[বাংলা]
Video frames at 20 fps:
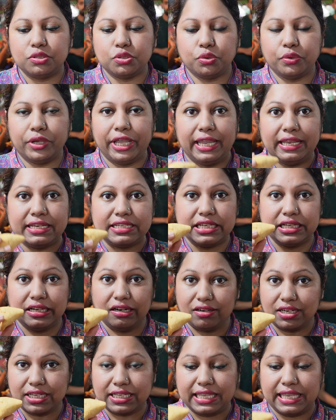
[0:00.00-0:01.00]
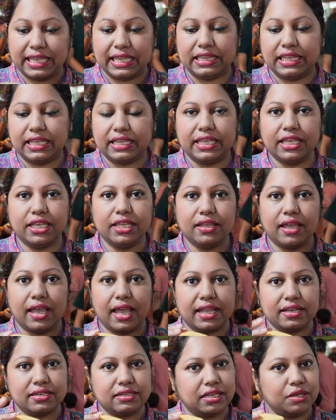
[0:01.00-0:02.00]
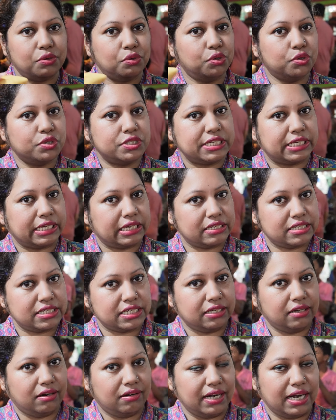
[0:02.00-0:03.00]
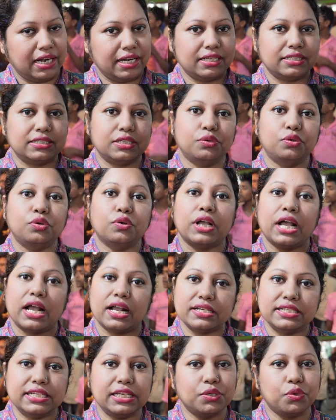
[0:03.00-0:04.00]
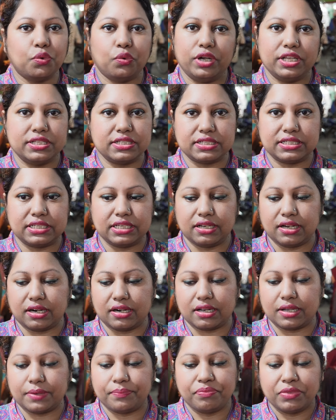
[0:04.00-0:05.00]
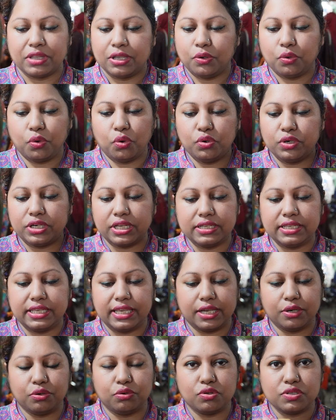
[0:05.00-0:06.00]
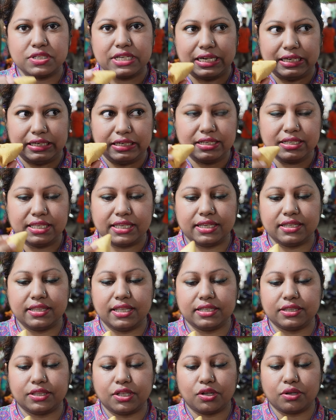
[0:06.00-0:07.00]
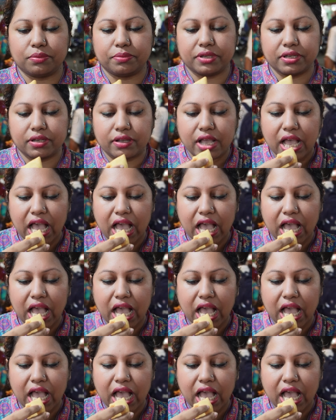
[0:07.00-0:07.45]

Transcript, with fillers: তো এই সিঙ্গারাটা খেয়ে দেখি একটা হলো চিকেন সিঙ্গারা একটা হলো খাসির কলিজা সিঙ্গারা কোনটা কি এখনও জানি না খেয়ে দেখতে হবে